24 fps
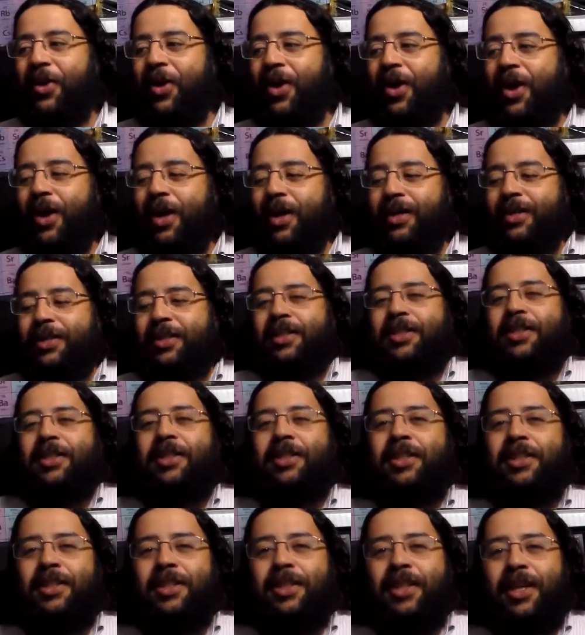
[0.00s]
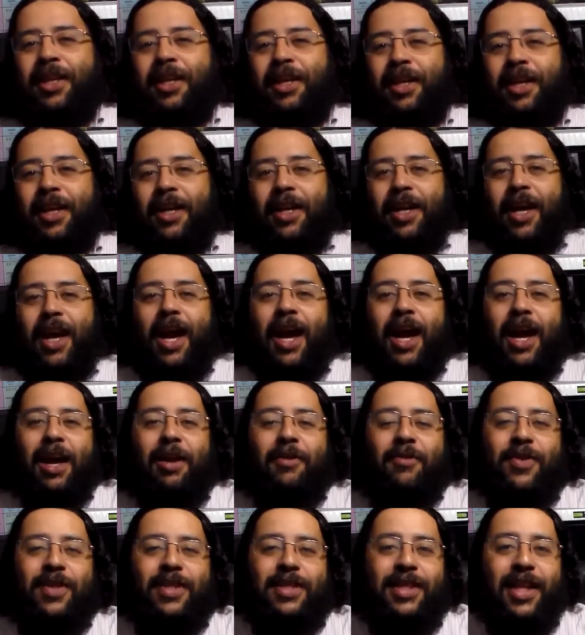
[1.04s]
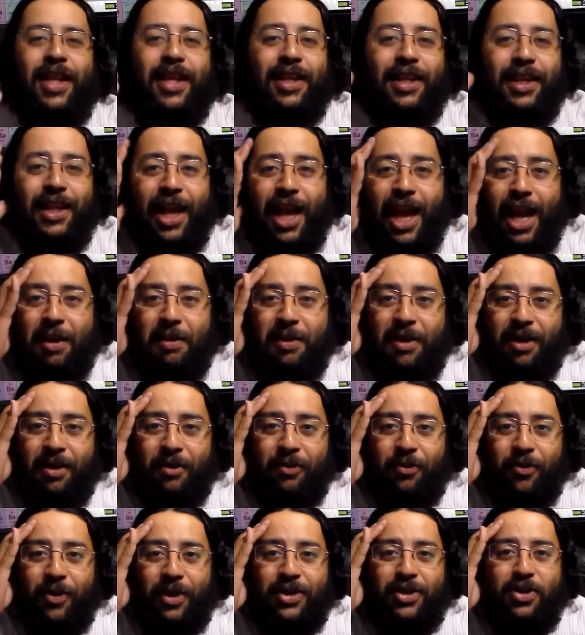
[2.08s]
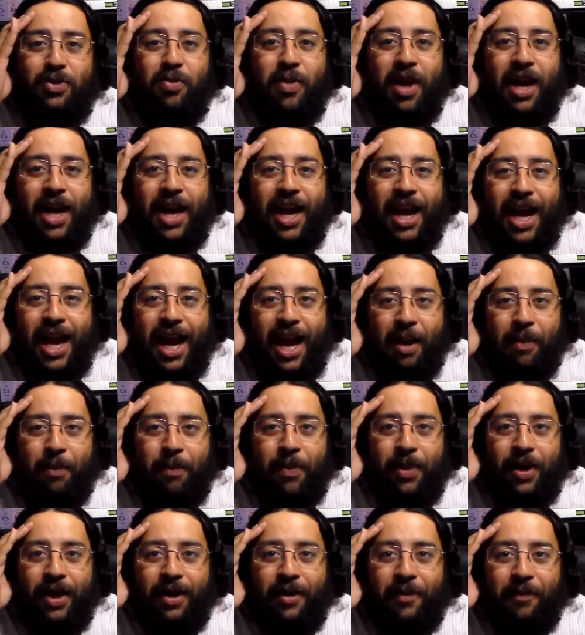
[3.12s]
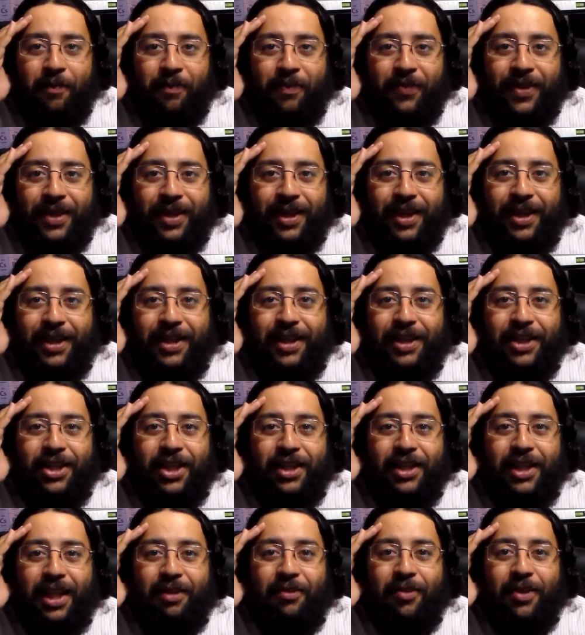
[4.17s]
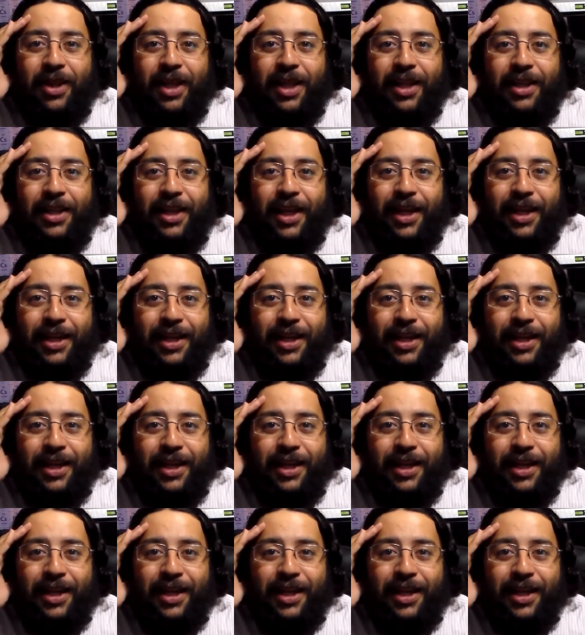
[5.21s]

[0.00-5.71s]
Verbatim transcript: Nossa! A revista Time fez uma capa que já estava na